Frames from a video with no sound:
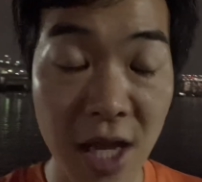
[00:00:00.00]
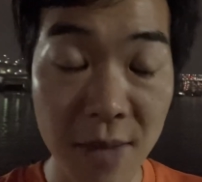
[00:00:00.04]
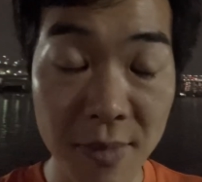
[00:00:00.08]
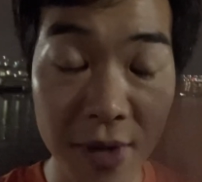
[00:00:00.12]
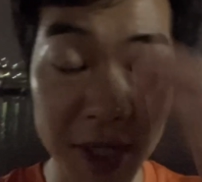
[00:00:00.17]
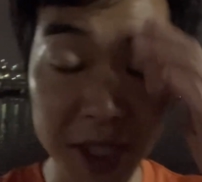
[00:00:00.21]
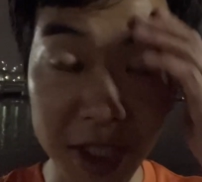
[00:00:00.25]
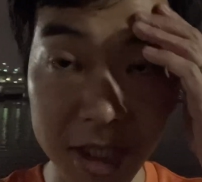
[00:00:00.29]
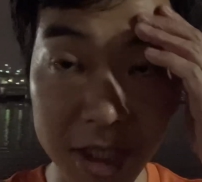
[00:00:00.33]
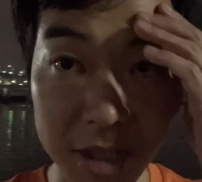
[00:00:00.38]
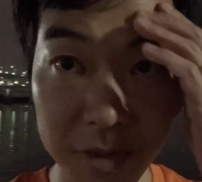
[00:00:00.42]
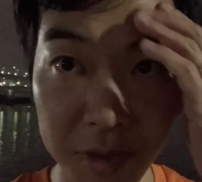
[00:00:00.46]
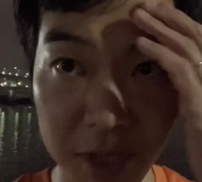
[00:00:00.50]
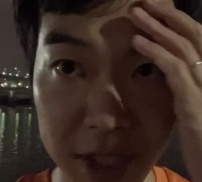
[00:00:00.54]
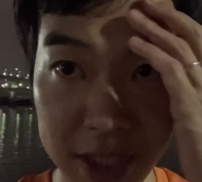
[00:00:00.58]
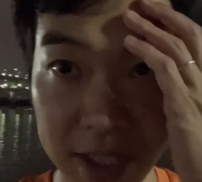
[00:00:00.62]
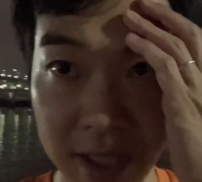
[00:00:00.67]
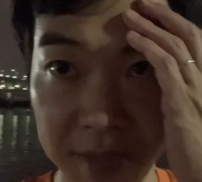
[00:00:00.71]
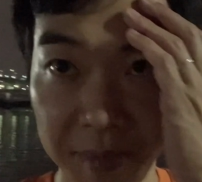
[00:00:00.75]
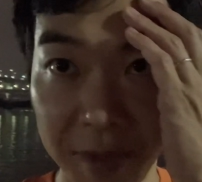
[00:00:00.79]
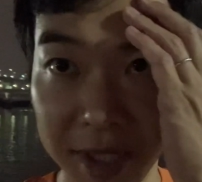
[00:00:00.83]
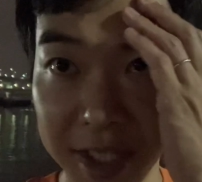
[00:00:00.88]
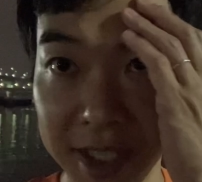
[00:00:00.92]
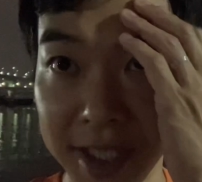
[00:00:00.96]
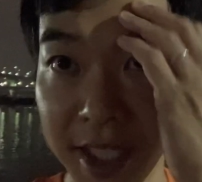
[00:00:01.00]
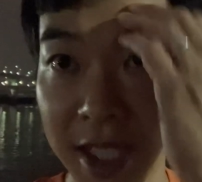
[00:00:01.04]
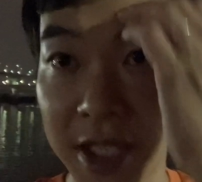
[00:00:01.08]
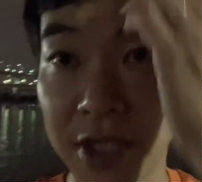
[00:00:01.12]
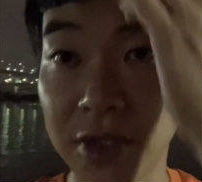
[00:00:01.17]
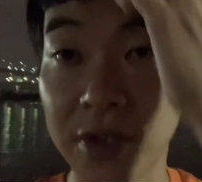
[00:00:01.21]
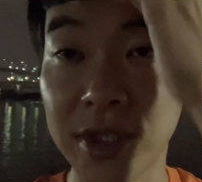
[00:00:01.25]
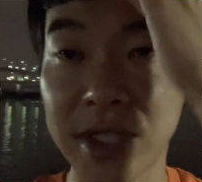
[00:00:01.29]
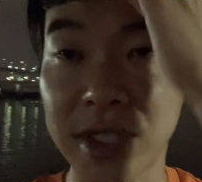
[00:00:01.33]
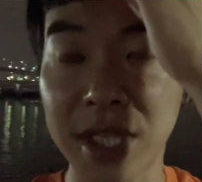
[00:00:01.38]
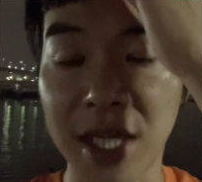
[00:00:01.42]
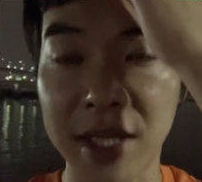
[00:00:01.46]
私もですね、まあ、
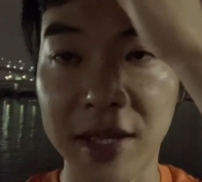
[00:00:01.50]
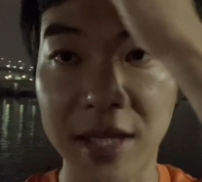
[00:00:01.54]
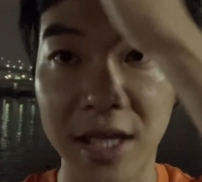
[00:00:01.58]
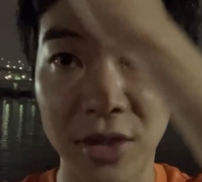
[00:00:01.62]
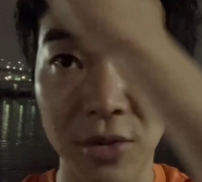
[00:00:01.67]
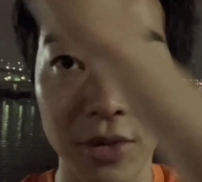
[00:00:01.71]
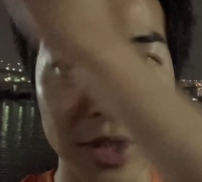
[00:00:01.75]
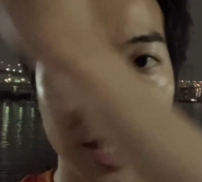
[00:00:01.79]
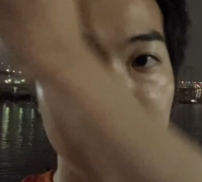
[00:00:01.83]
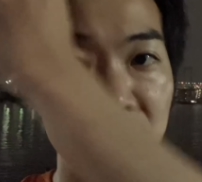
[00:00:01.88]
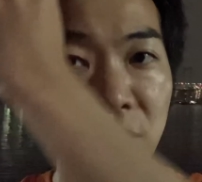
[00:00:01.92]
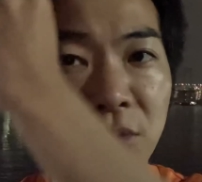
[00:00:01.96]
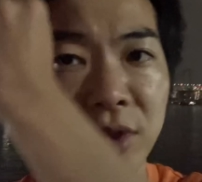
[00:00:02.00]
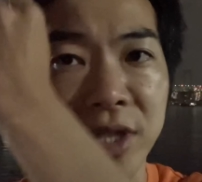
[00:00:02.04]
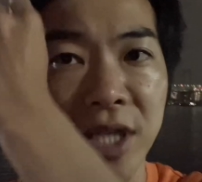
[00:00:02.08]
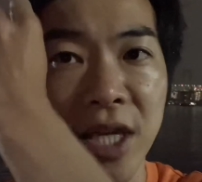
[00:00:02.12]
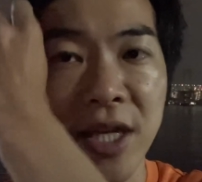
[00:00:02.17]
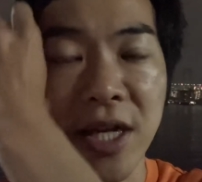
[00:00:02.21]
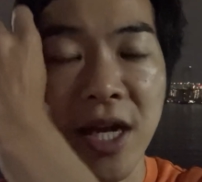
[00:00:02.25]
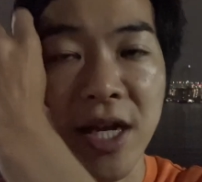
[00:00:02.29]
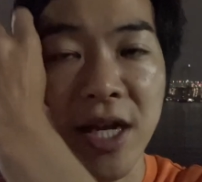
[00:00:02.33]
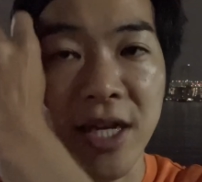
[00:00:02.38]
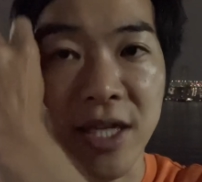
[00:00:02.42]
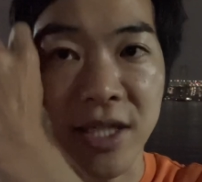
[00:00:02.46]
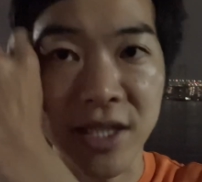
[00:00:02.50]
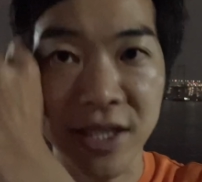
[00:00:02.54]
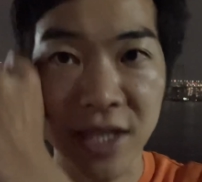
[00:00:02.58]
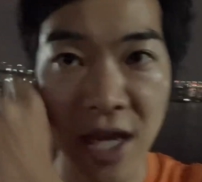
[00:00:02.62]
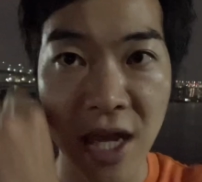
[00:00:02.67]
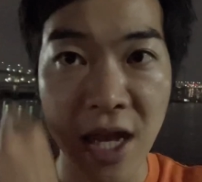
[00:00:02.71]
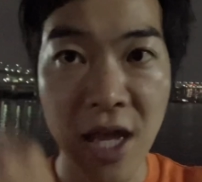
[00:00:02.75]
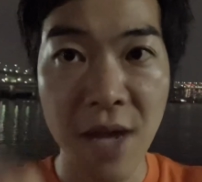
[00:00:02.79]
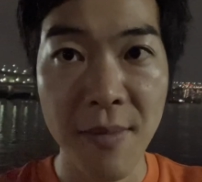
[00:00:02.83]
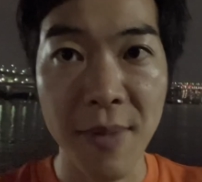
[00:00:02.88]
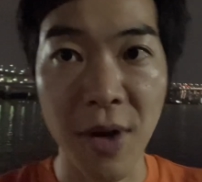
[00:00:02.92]
2013年当然当選以来ですね、